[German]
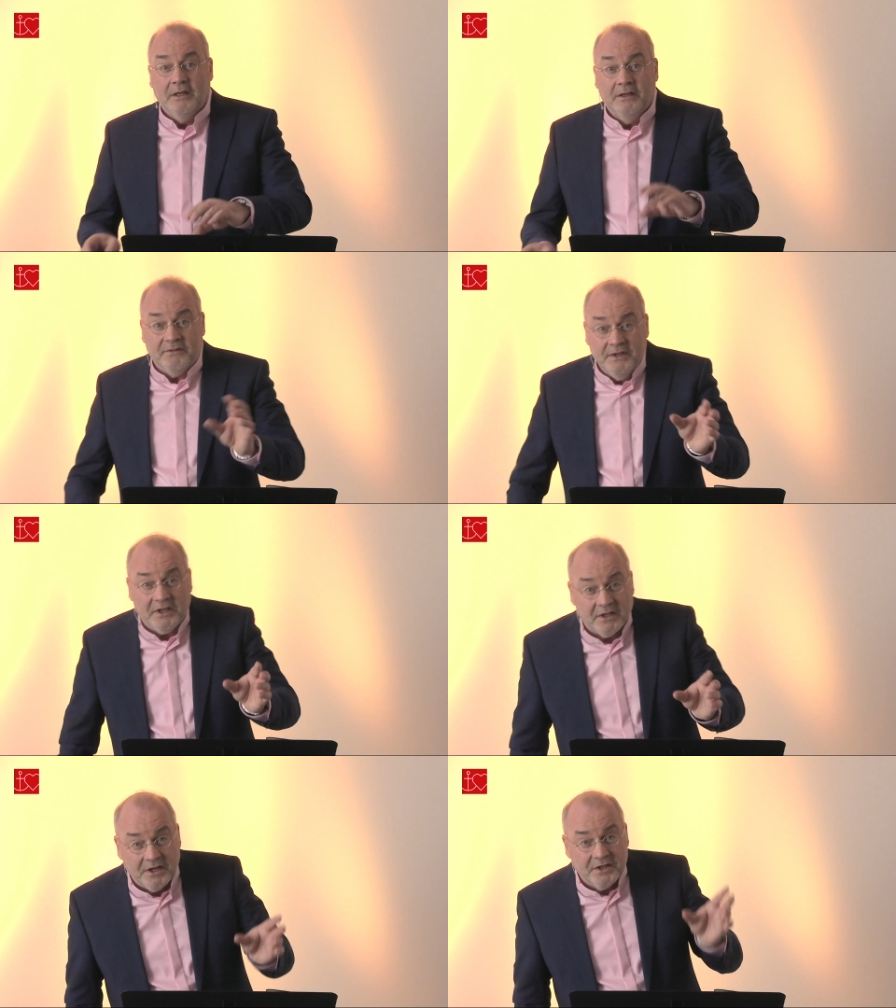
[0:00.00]
ist
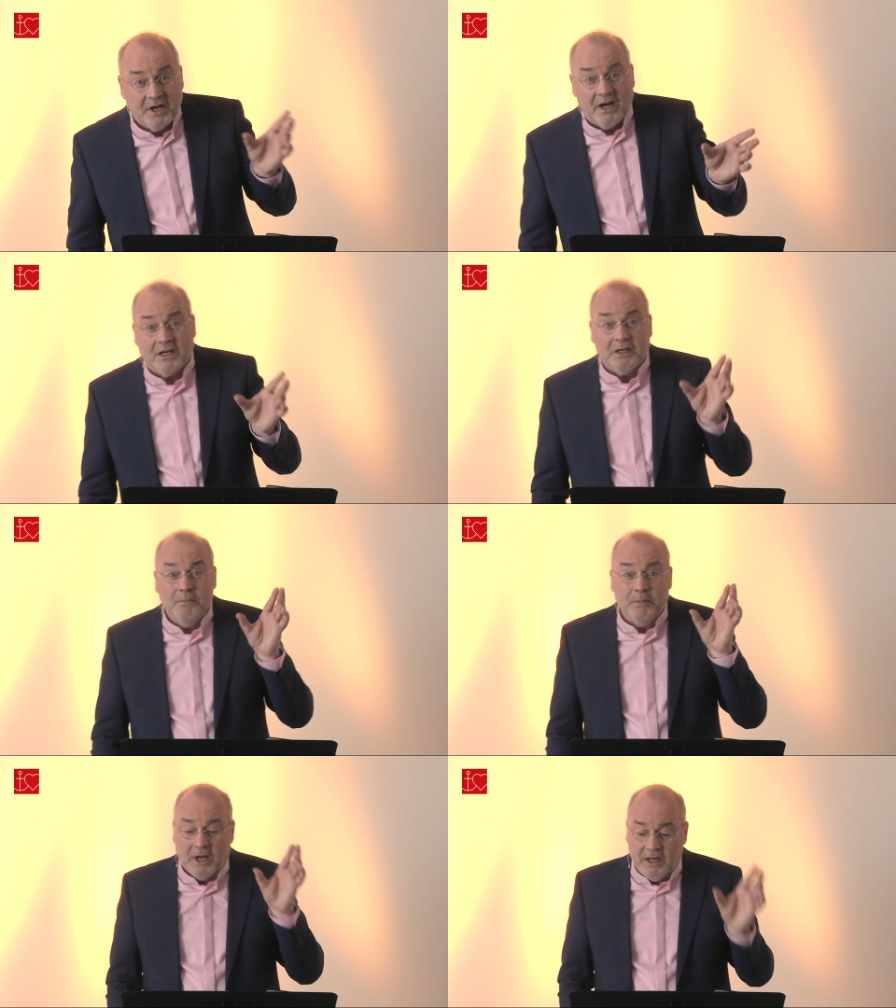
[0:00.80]
nicht ein Tag
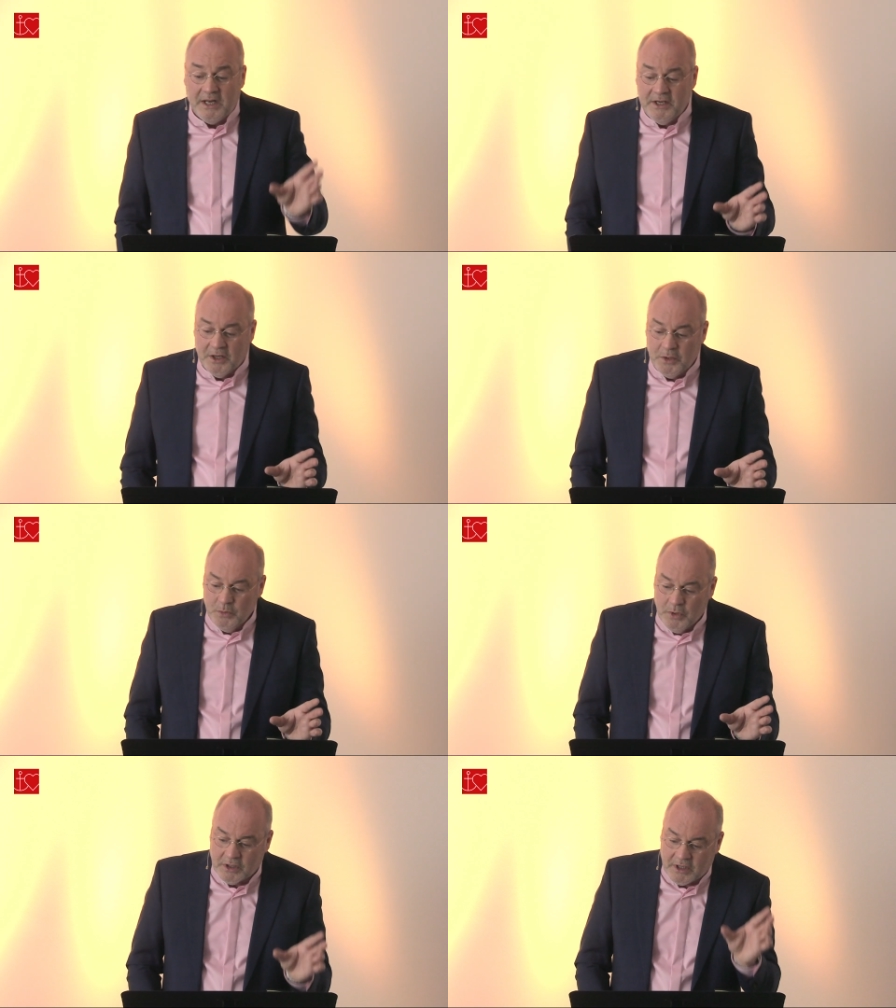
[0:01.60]
im Kalender,
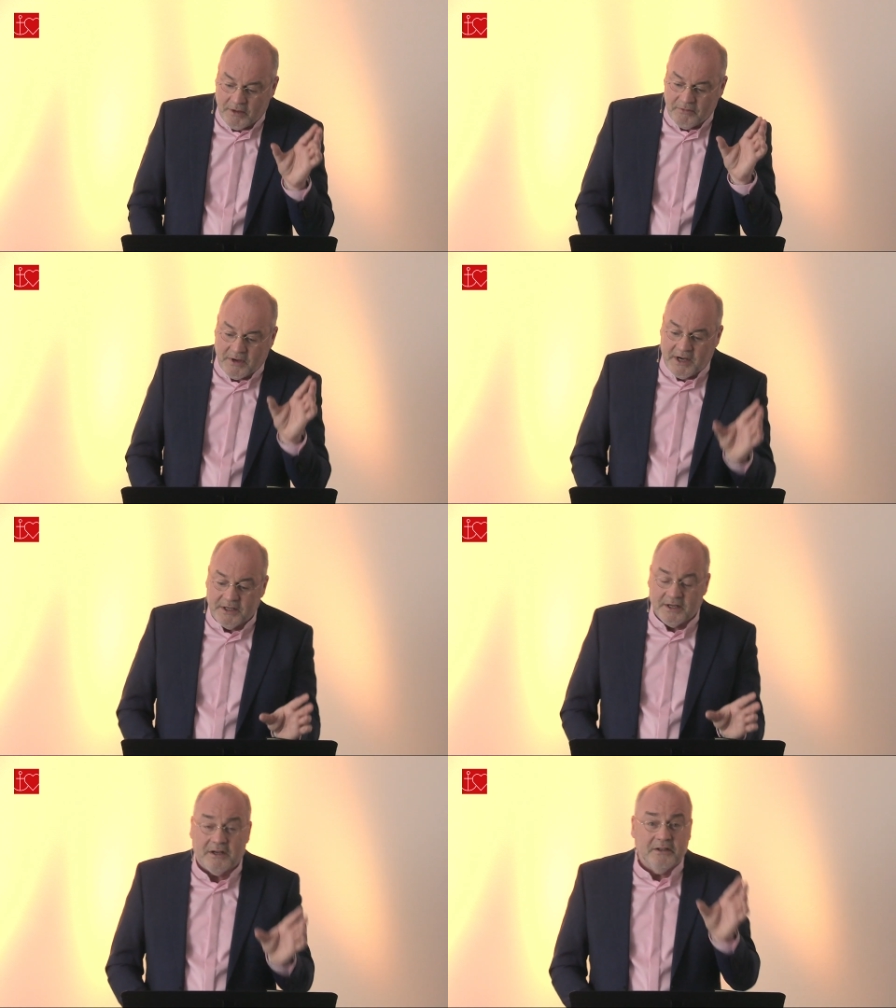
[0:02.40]
nur
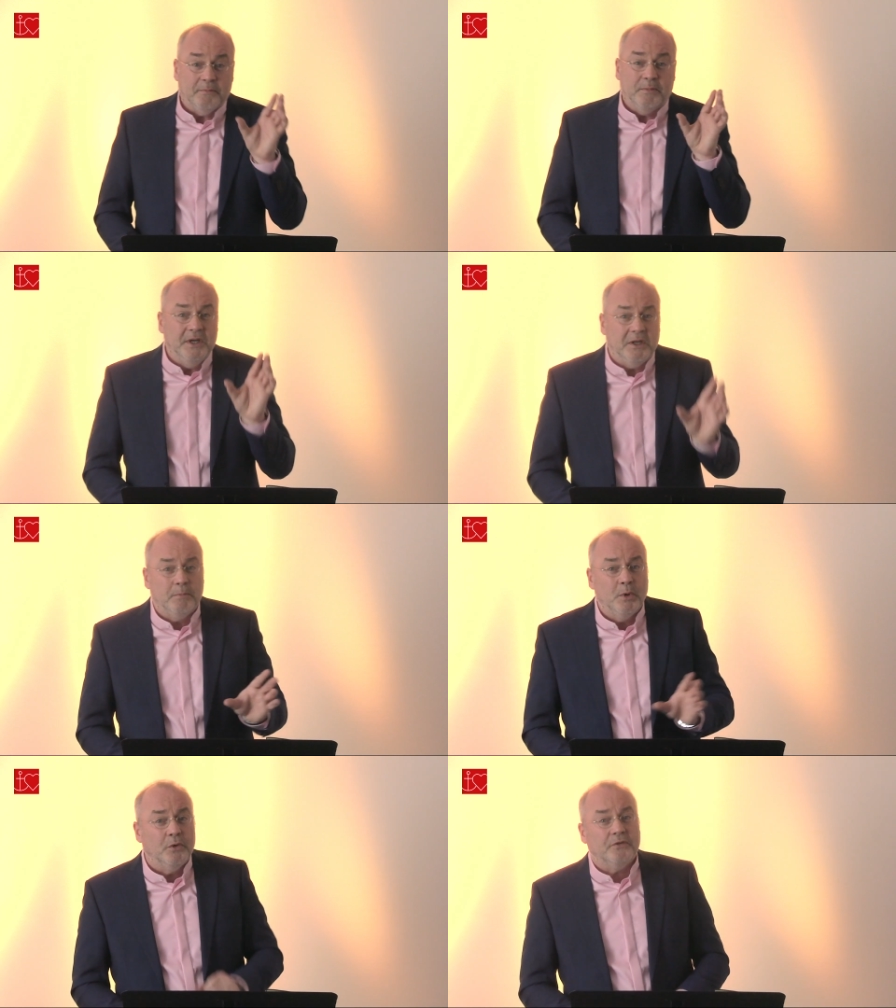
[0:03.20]
Karfreitag ist
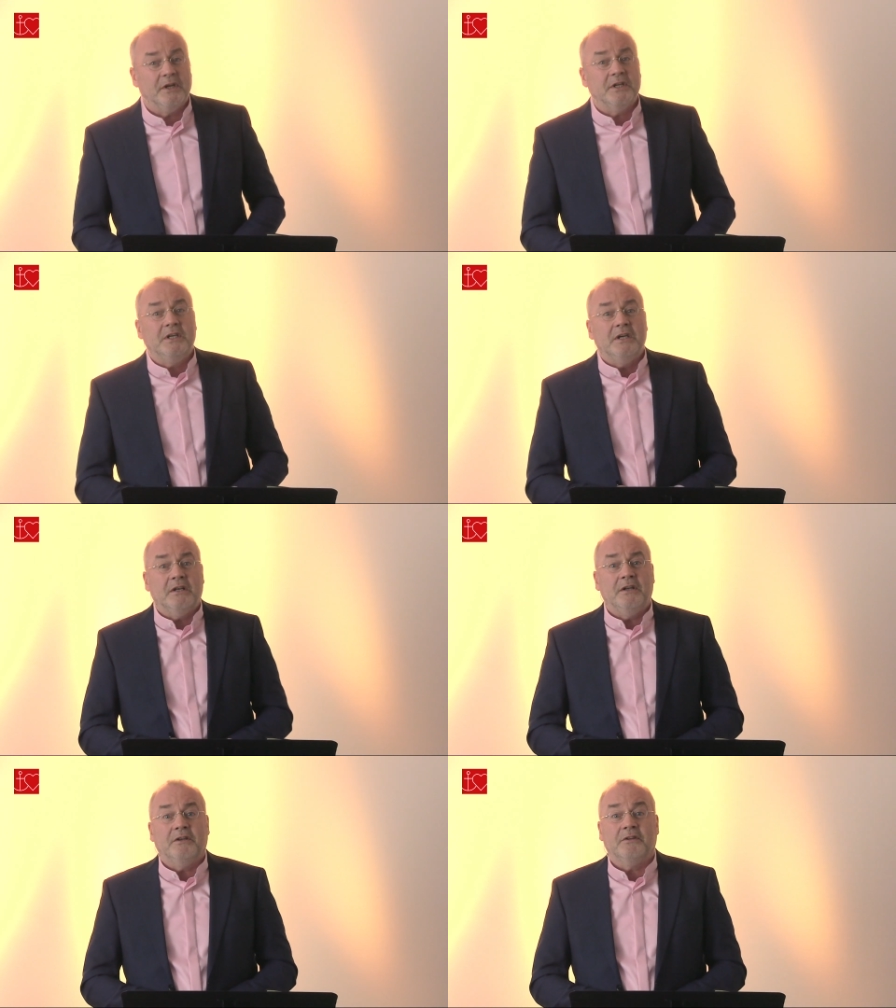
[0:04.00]
nicht bloß ein
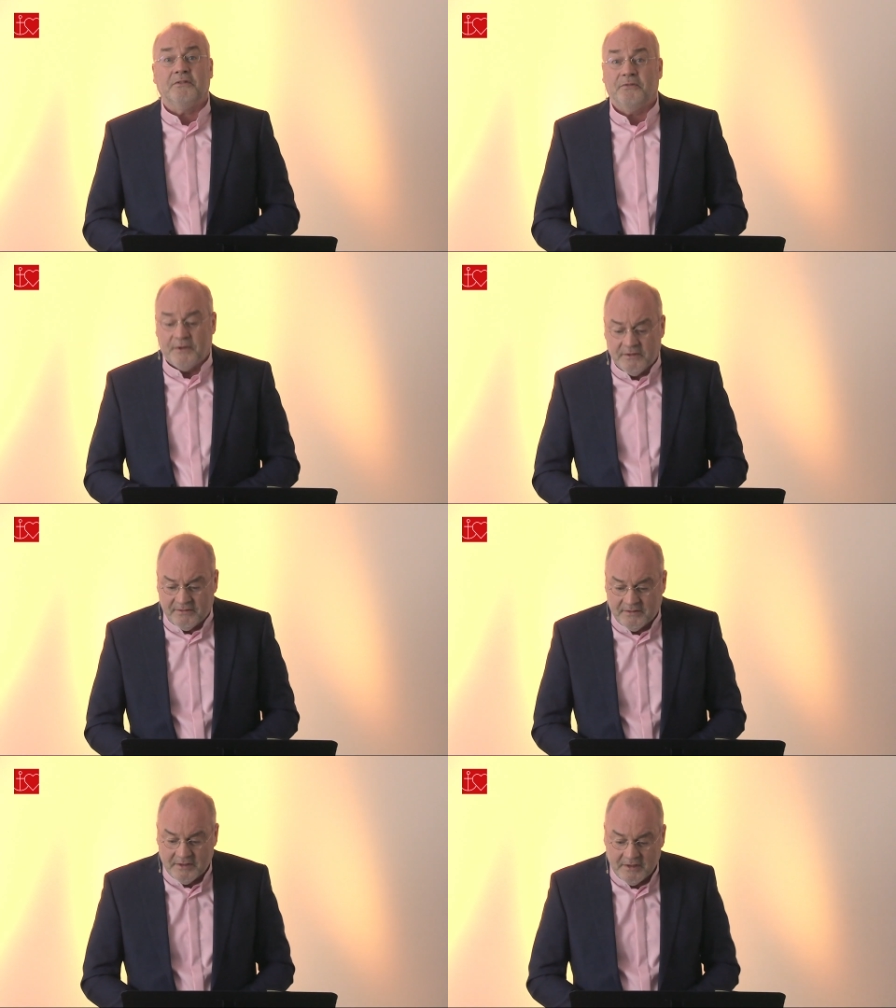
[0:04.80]
kirchliches
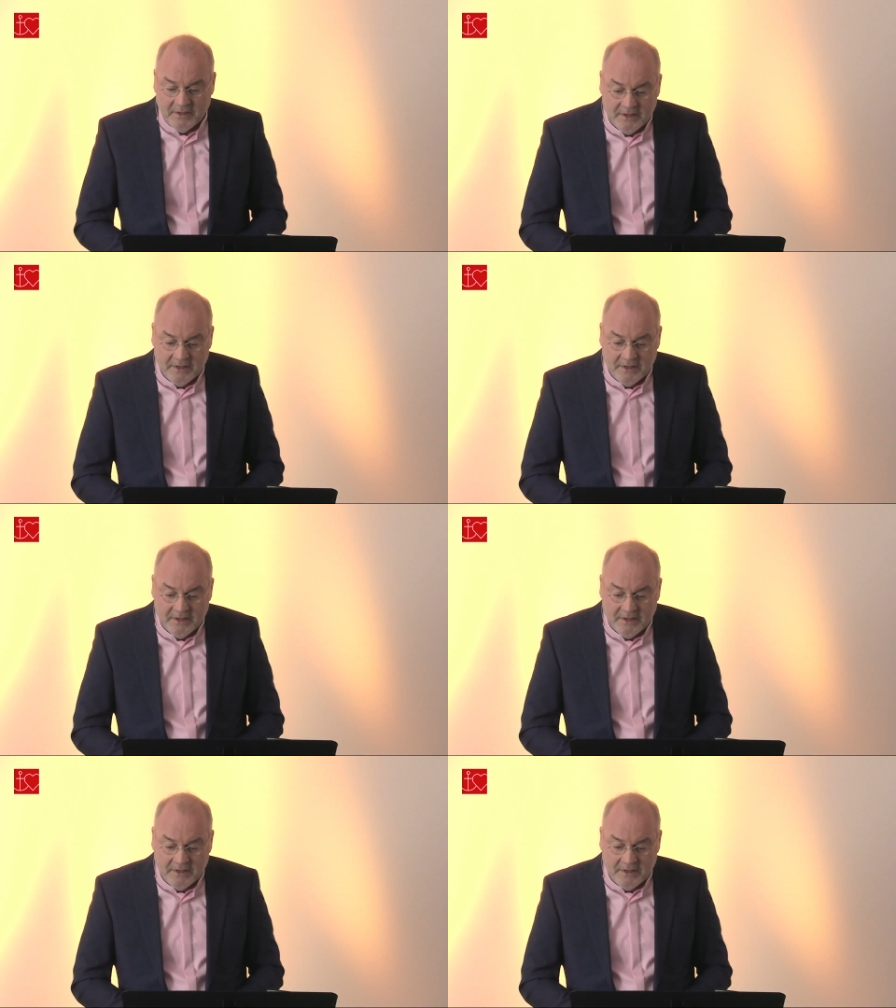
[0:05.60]
Fest,